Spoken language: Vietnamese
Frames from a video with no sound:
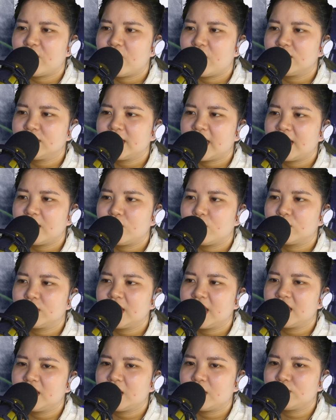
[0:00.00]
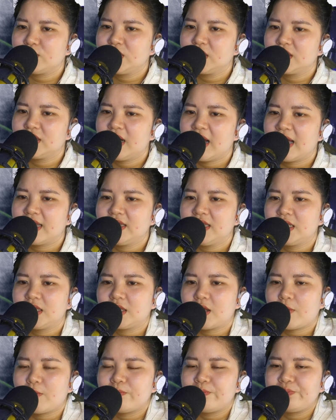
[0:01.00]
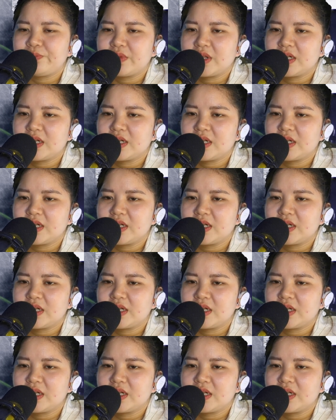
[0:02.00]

vào ngón tay của tên tộc trưởng Hải Tinh tộc.